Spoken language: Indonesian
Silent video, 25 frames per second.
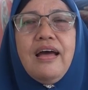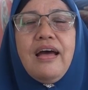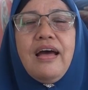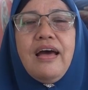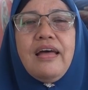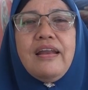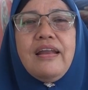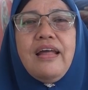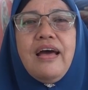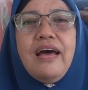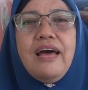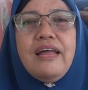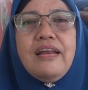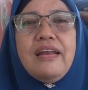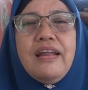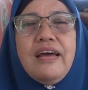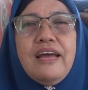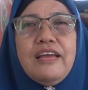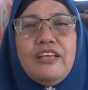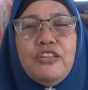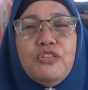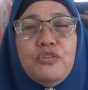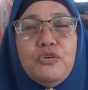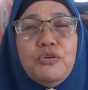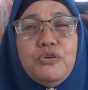
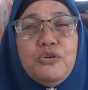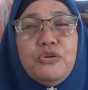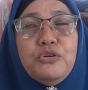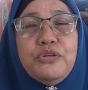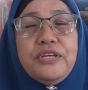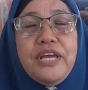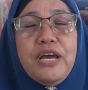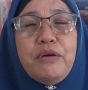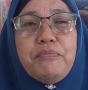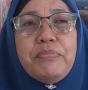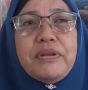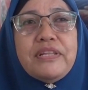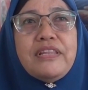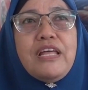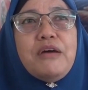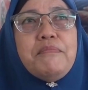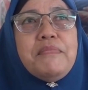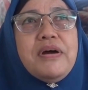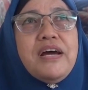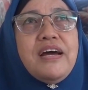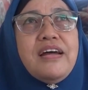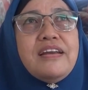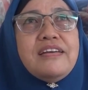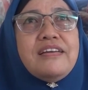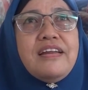anak-anak itu yang
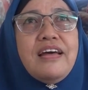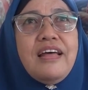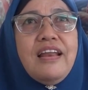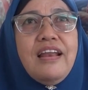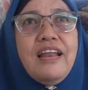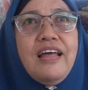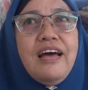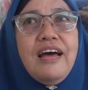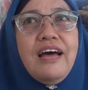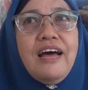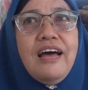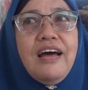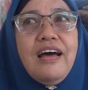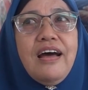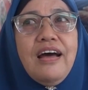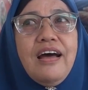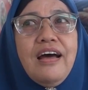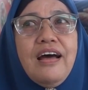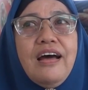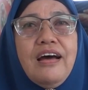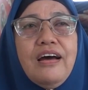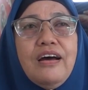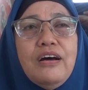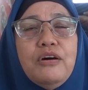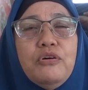pertama
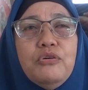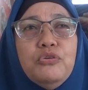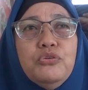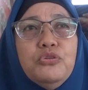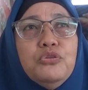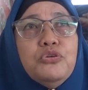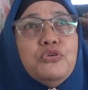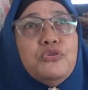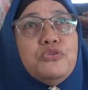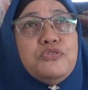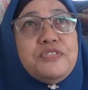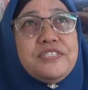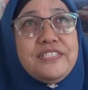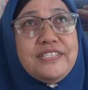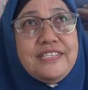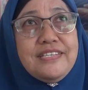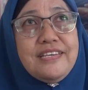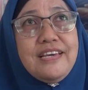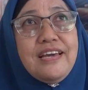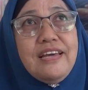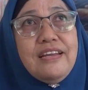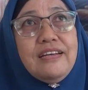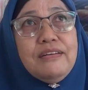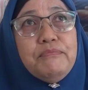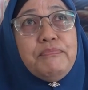adalah untuk
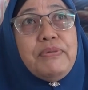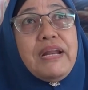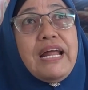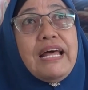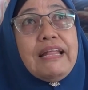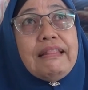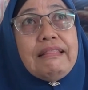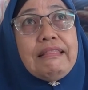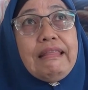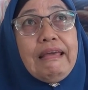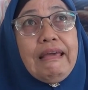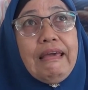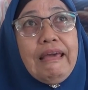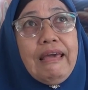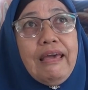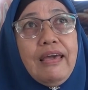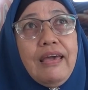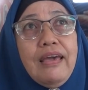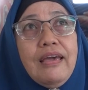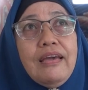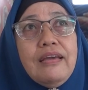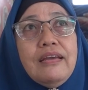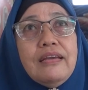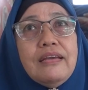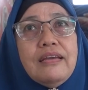ujian
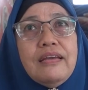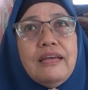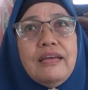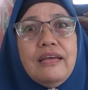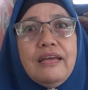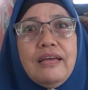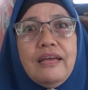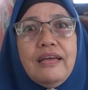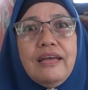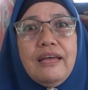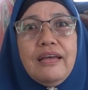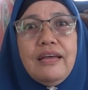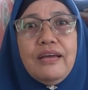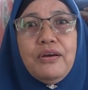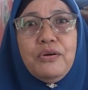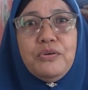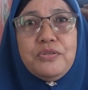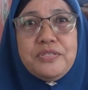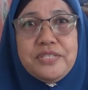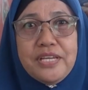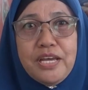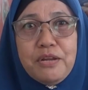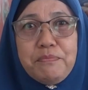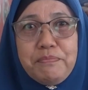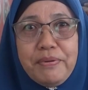praktek,
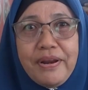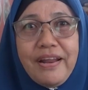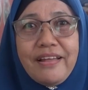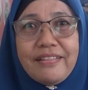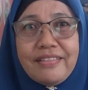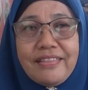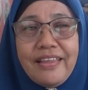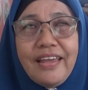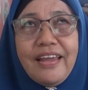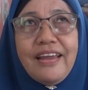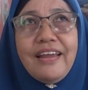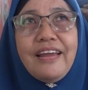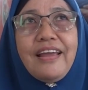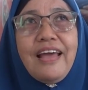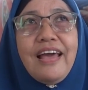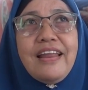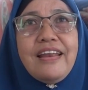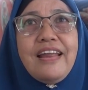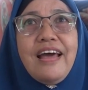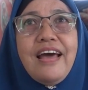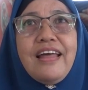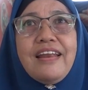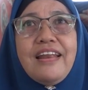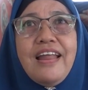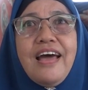ujian praktek
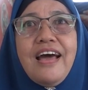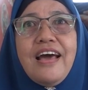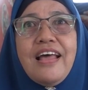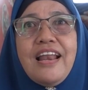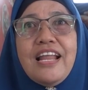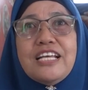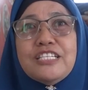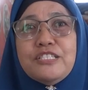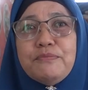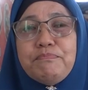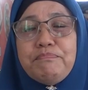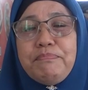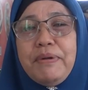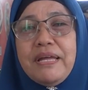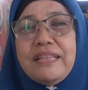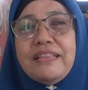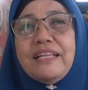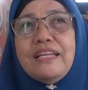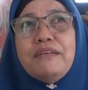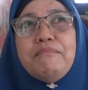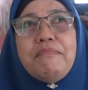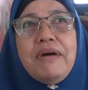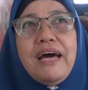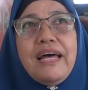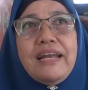anak-anak kelas 4,
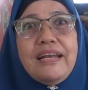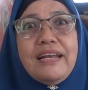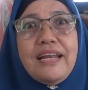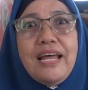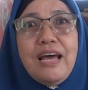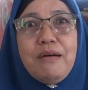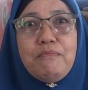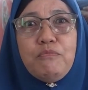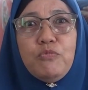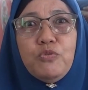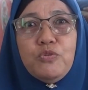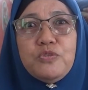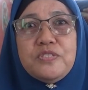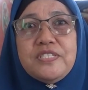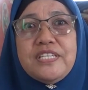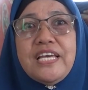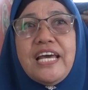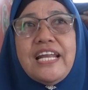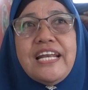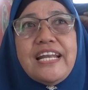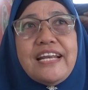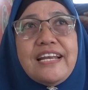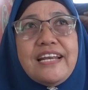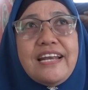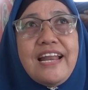5, 6,
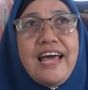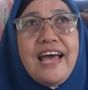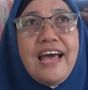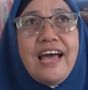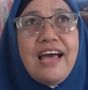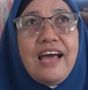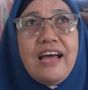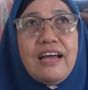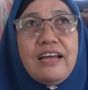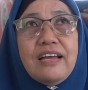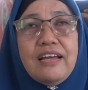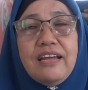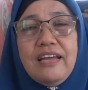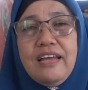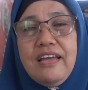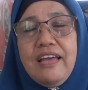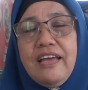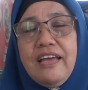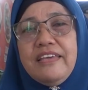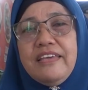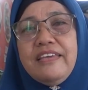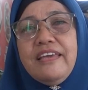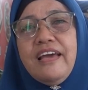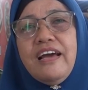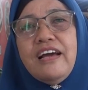ujian renang.
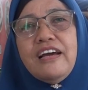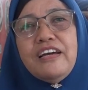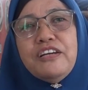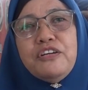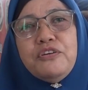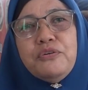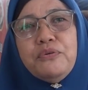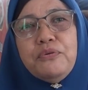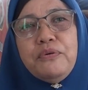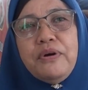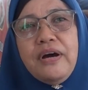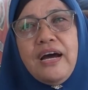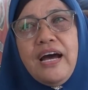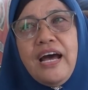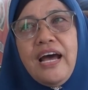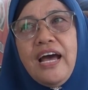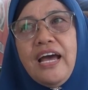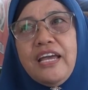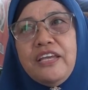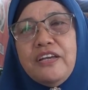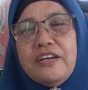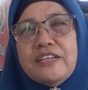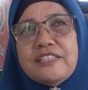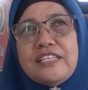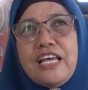Yang
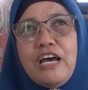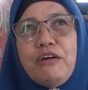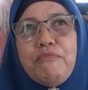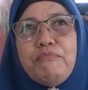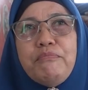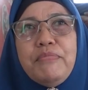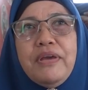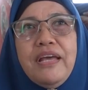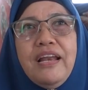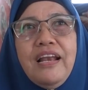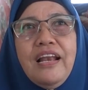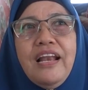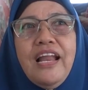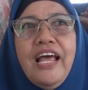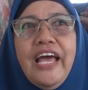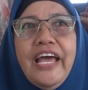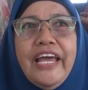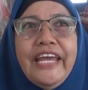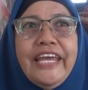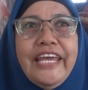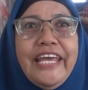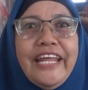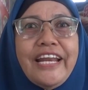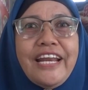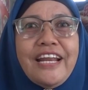kedua ya sambil
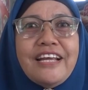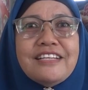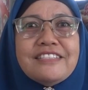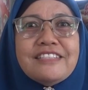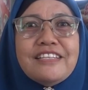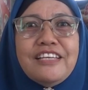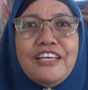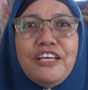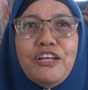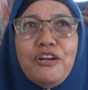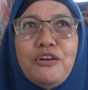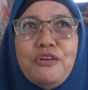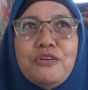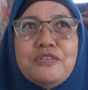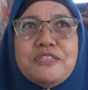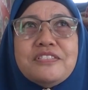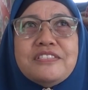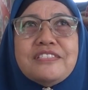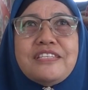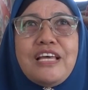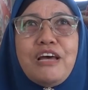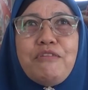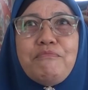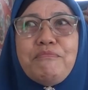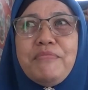ngiras ngirus
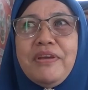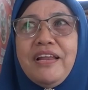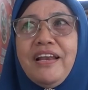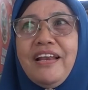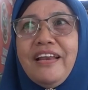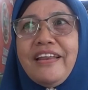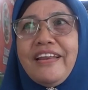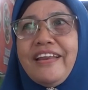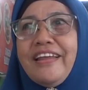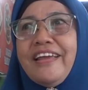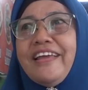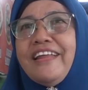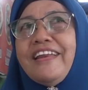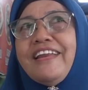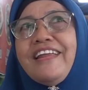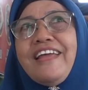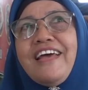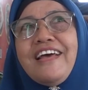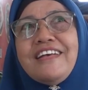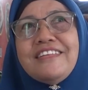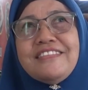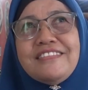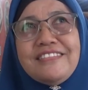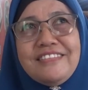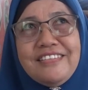sambil
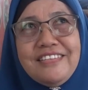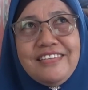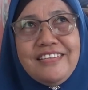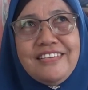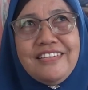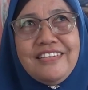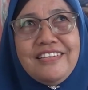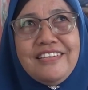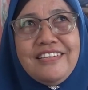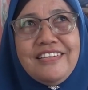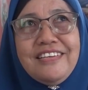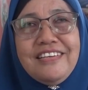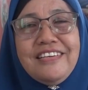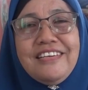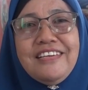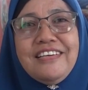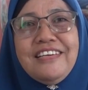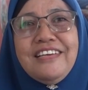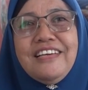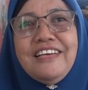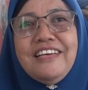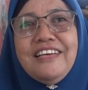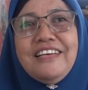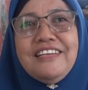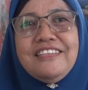rekreasi.
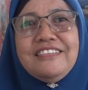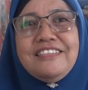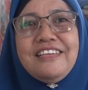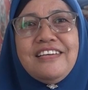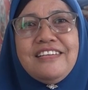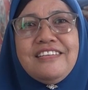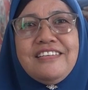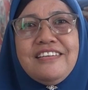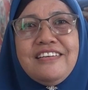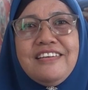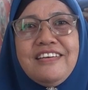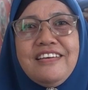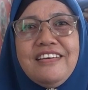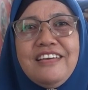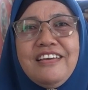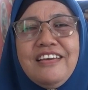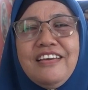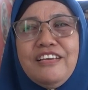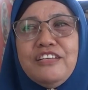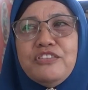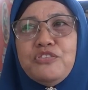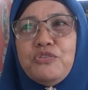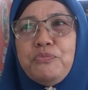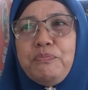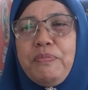
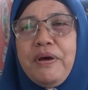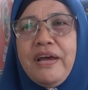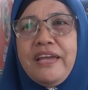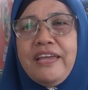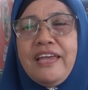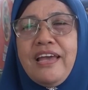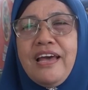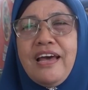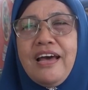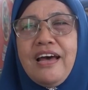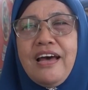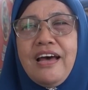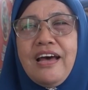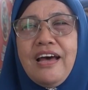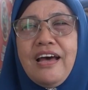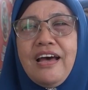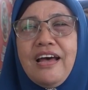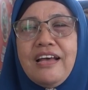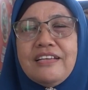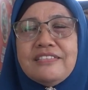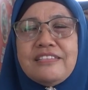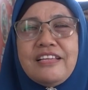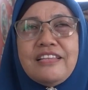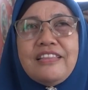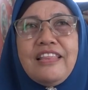Jadi
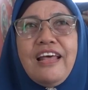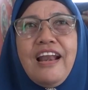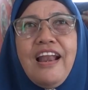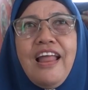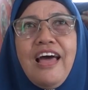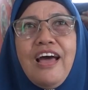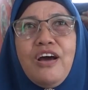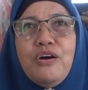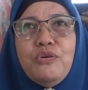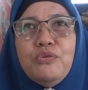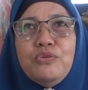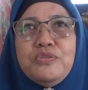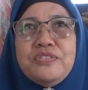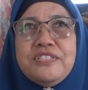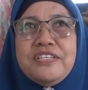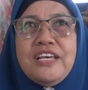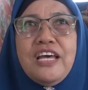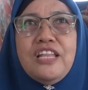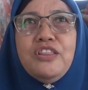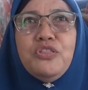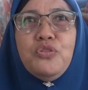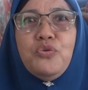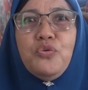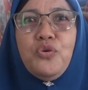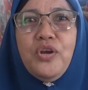supaya setelah
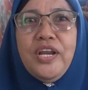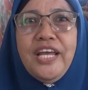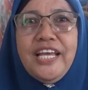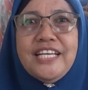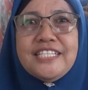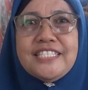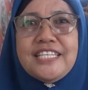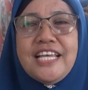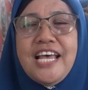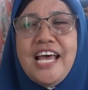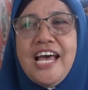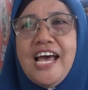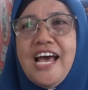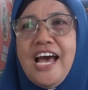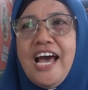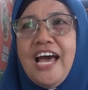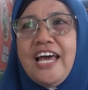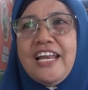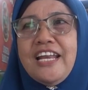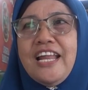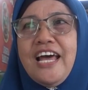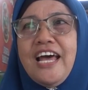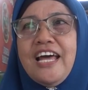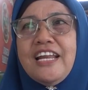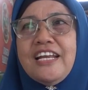ujian tulis
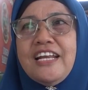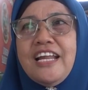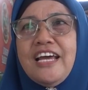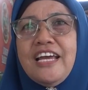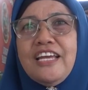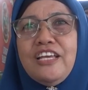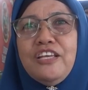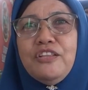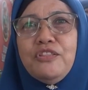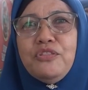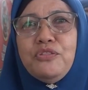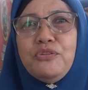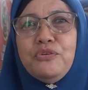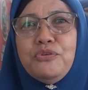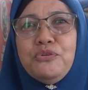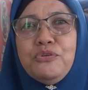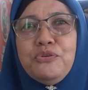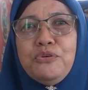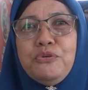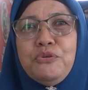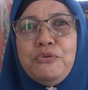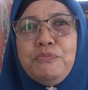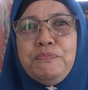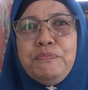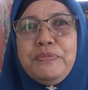anak-anak
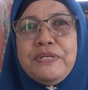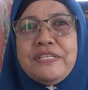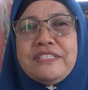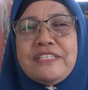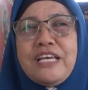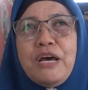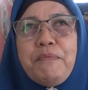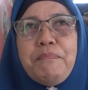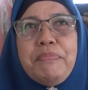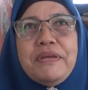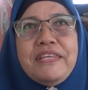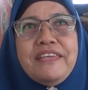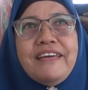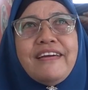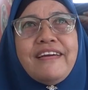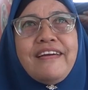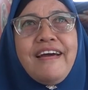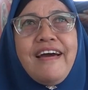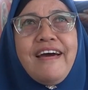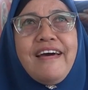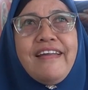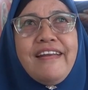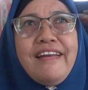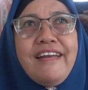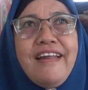itu bisa
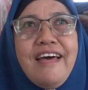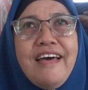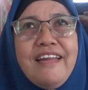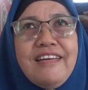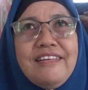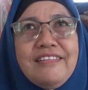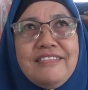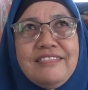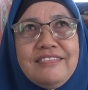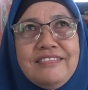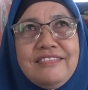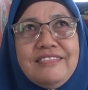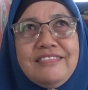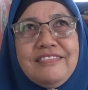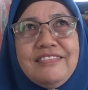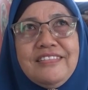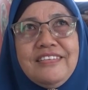penyegaran